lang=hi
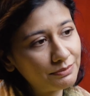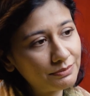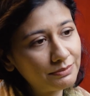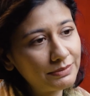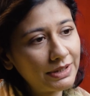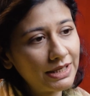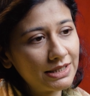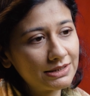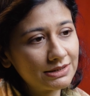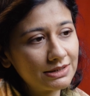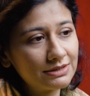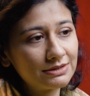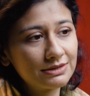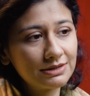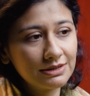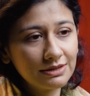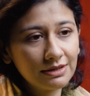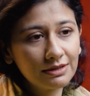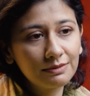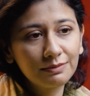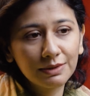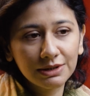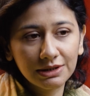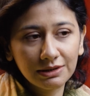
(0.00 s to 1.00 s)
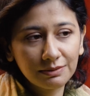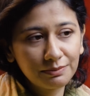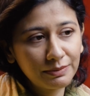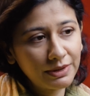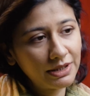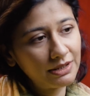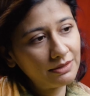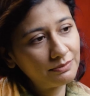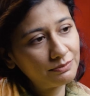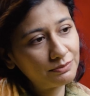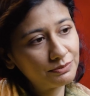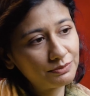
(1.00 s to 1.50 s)
मैं एज अ सिंगल मदर
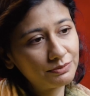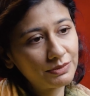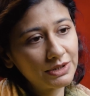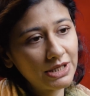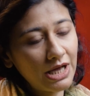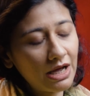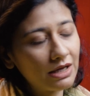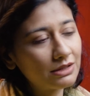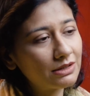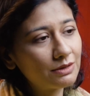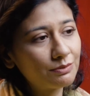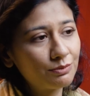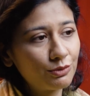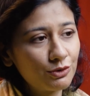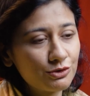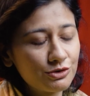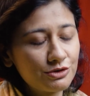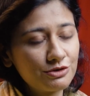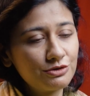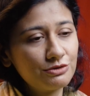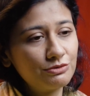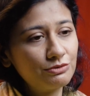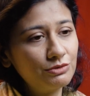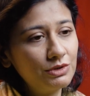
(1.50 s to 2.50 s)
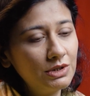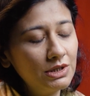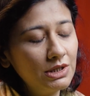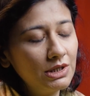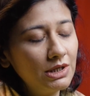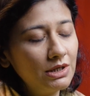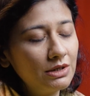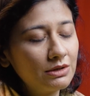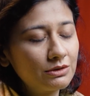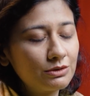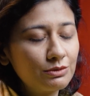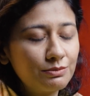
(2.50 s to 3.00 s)
मैं यहाँ तक पहुँची
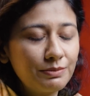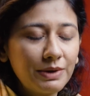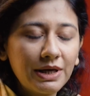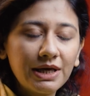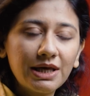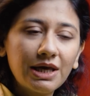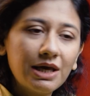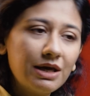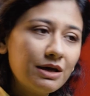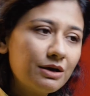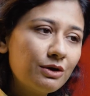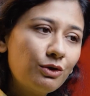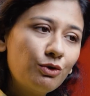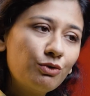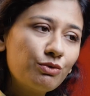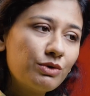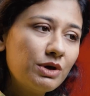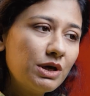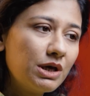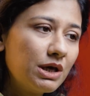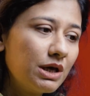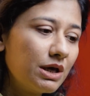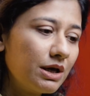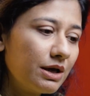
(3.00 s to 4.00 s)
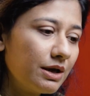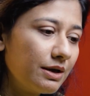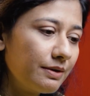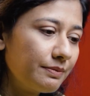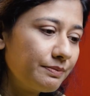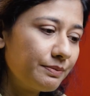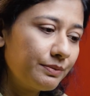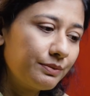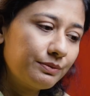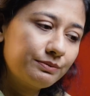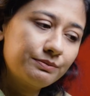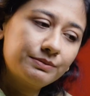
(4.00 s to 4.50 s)
हूँ तो मैं यही कहूँगी
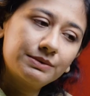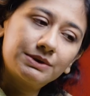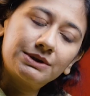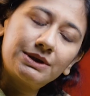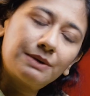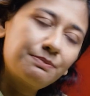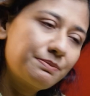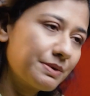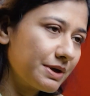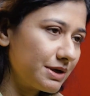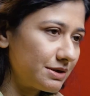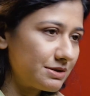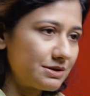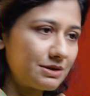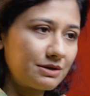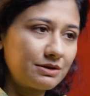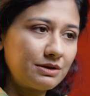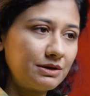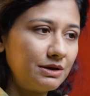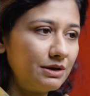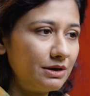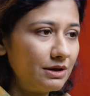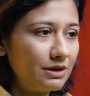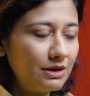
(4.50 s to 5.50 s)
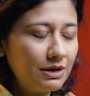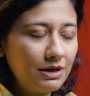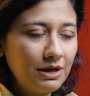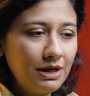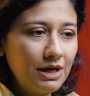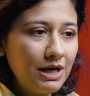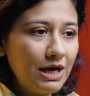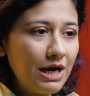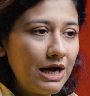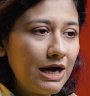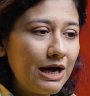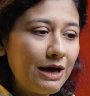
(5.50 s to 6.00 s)
कि सब कर सकती
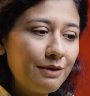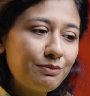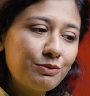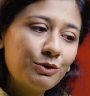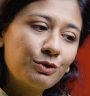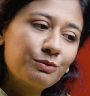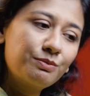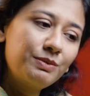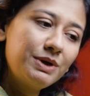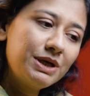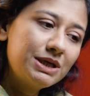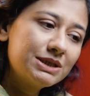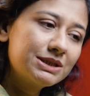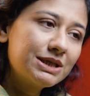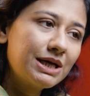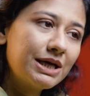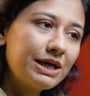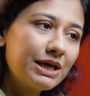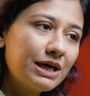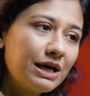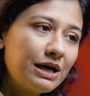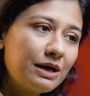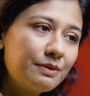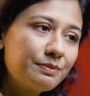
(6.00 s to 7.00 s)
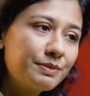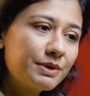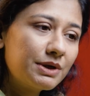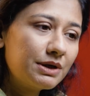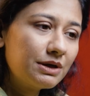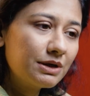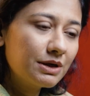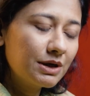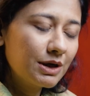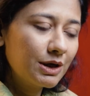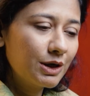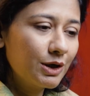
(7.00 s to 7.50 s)
हैं आप लोग प्लीज़ आएँ यहाँ
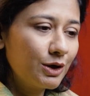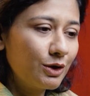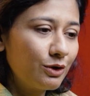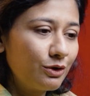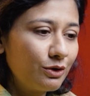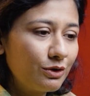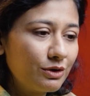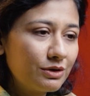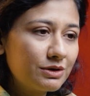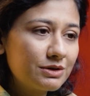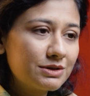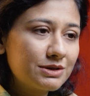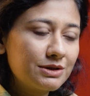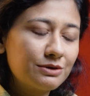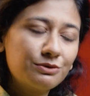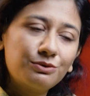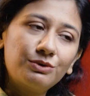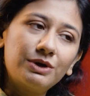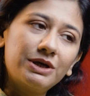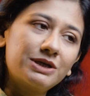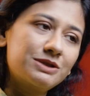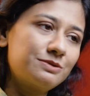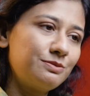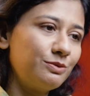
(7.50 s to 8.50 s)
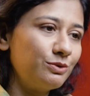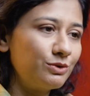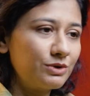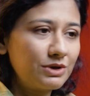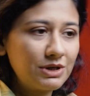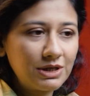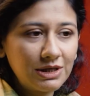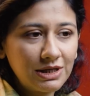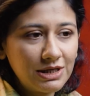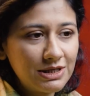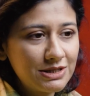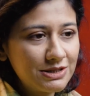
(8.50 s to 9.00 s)
पर और ज़रूर एक्सप्लोर
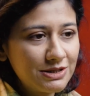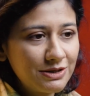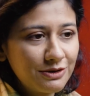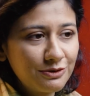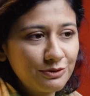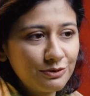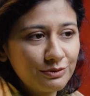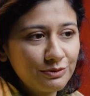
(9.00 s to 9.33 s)
करें इसी